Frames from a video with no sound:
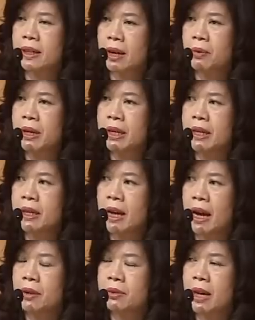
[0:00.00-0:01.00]
ณวันนี้
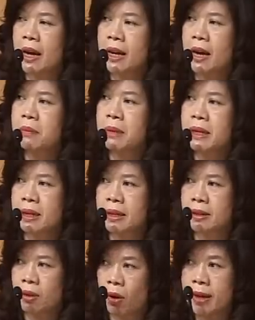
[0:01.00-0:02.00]
เนี่ยอนุญาตให้ไม่เกิ
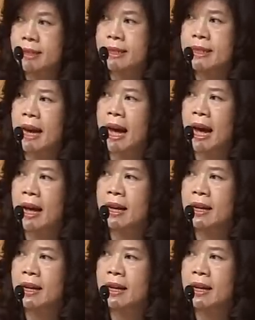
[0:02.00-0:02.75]
น100สัญญา